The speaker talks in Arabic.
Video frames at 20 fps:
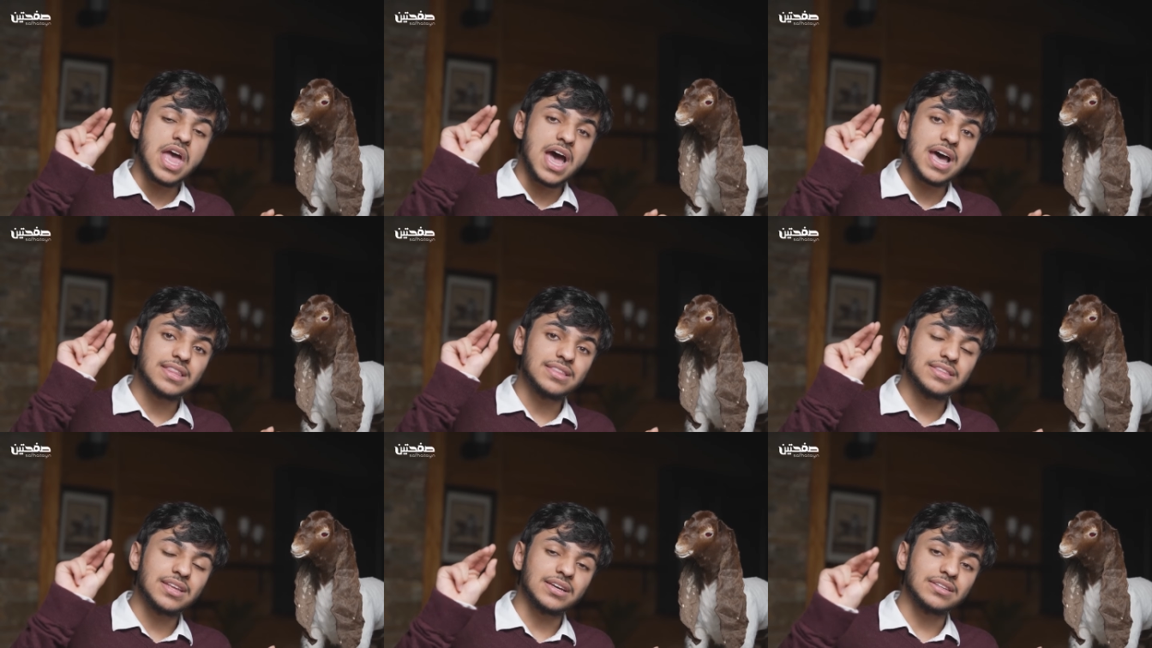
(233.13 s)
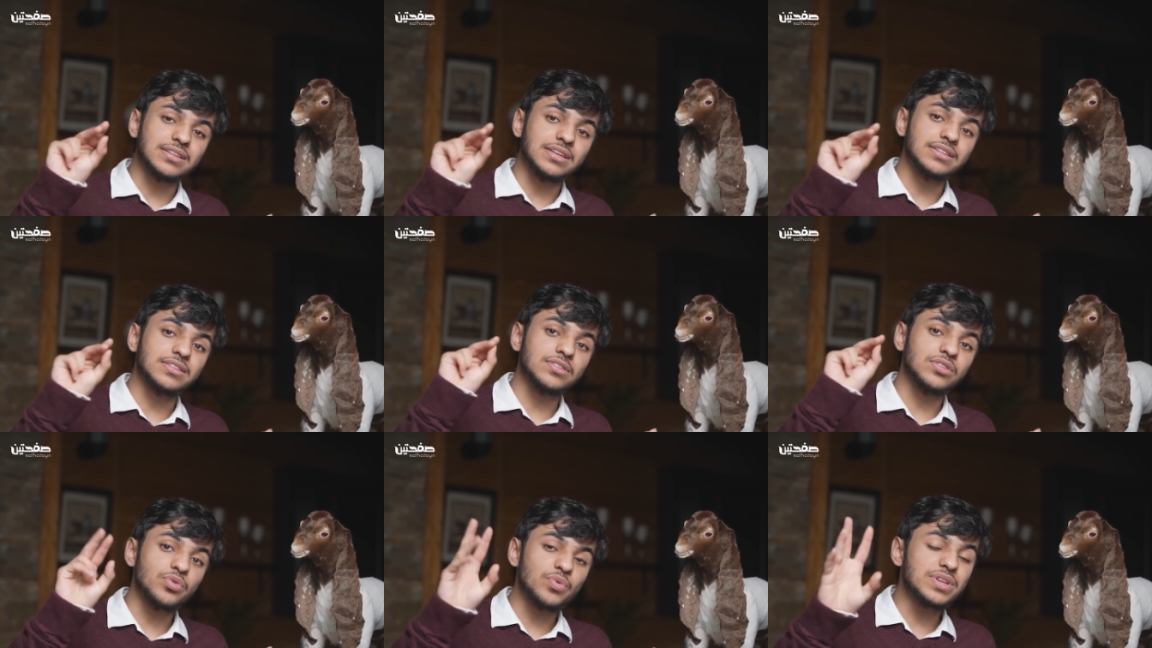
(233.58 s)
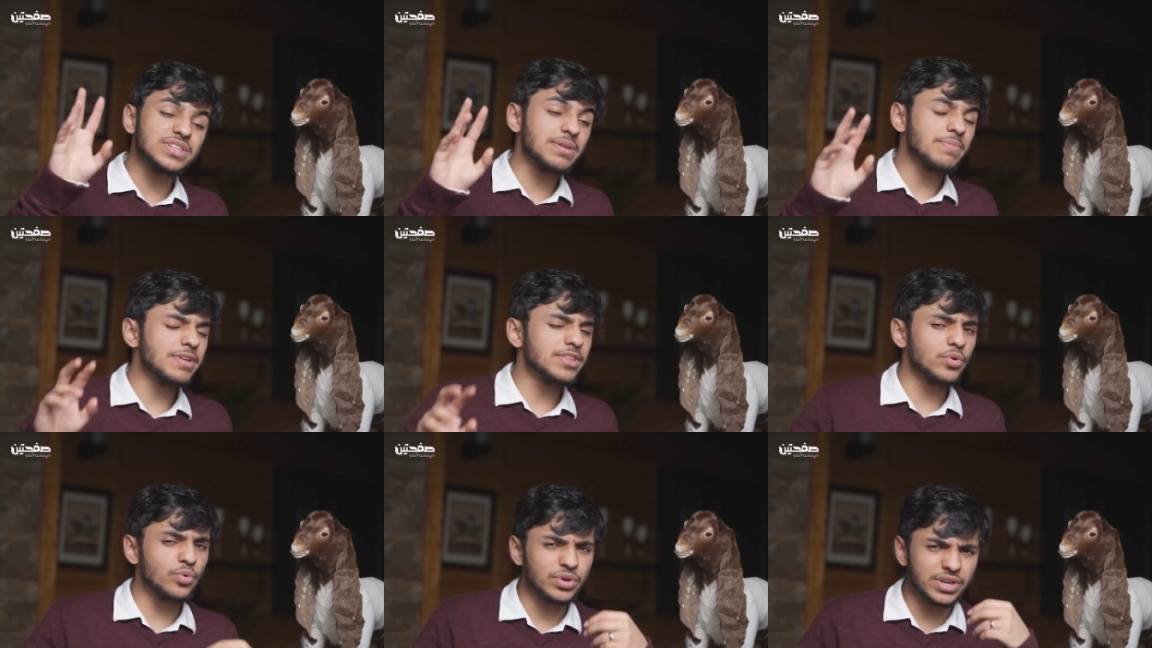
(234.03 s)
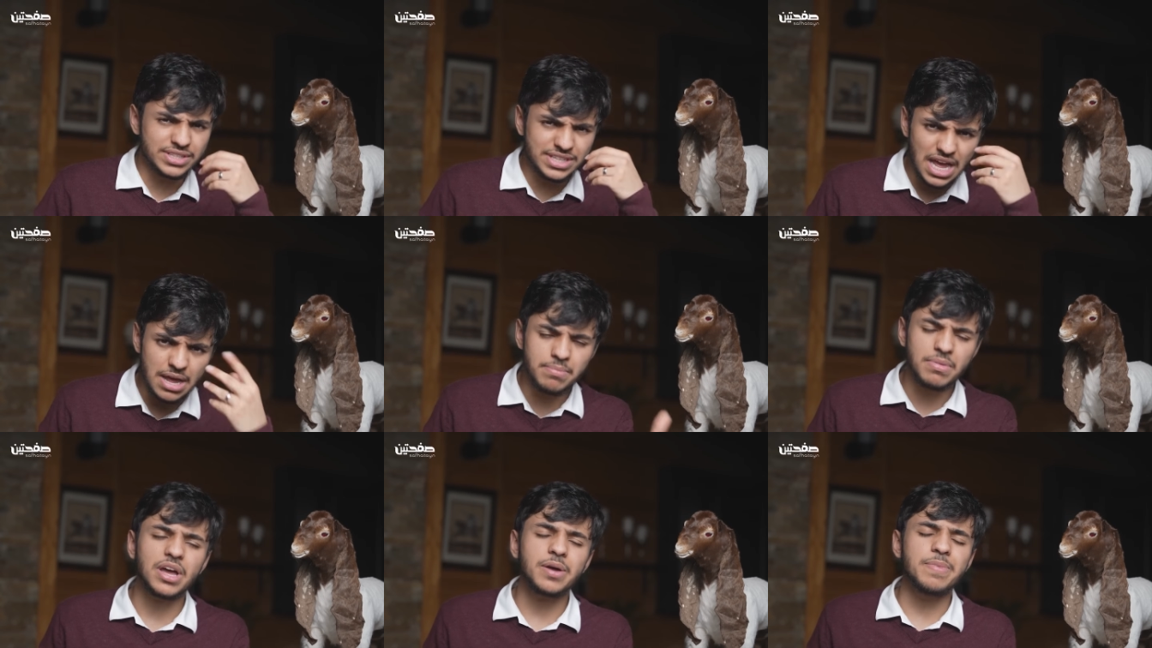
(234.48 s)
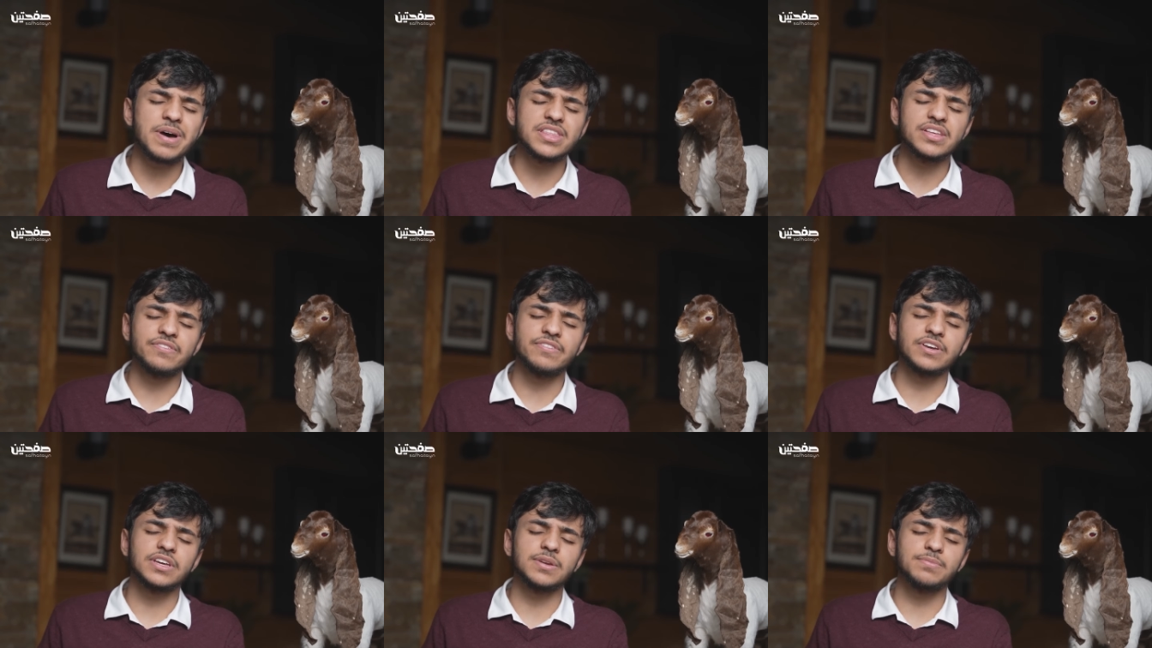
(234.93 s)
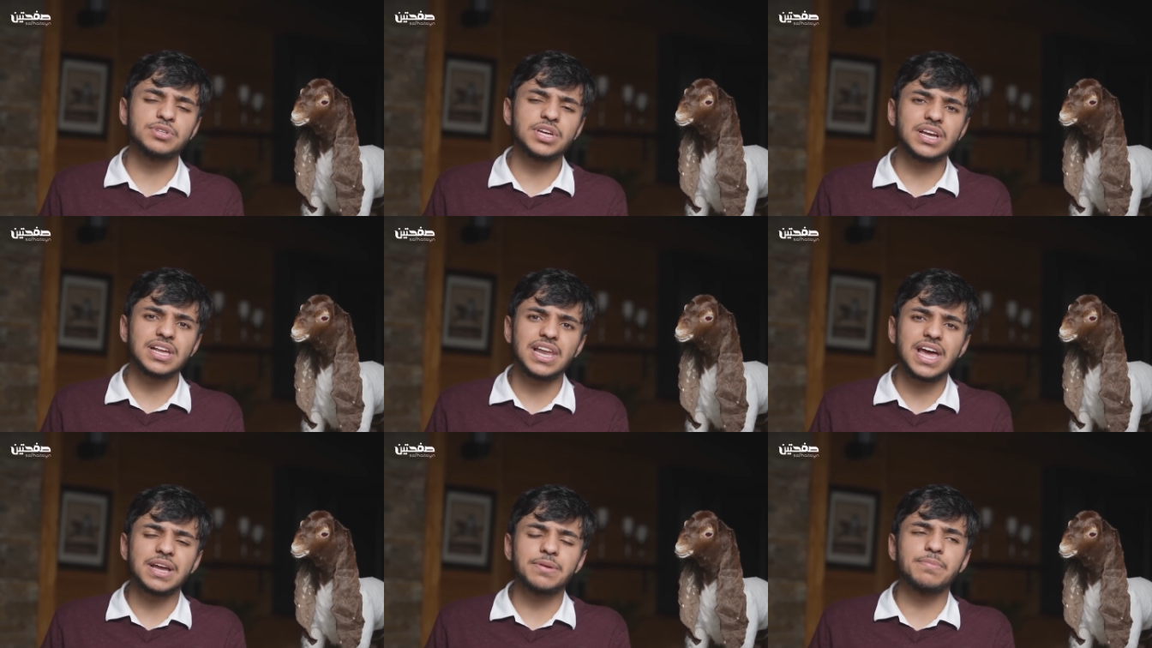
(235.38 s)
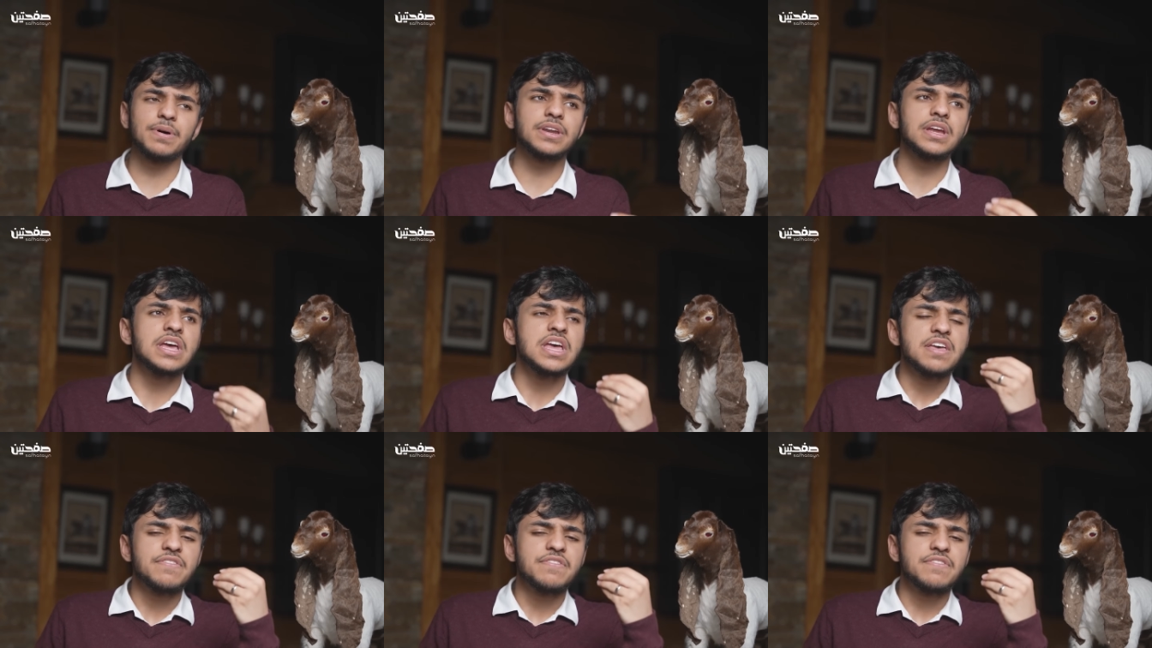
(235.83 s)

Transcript: التخطيط الطويل المدى ونتعمق بهذا الفكرة بشكل أكبر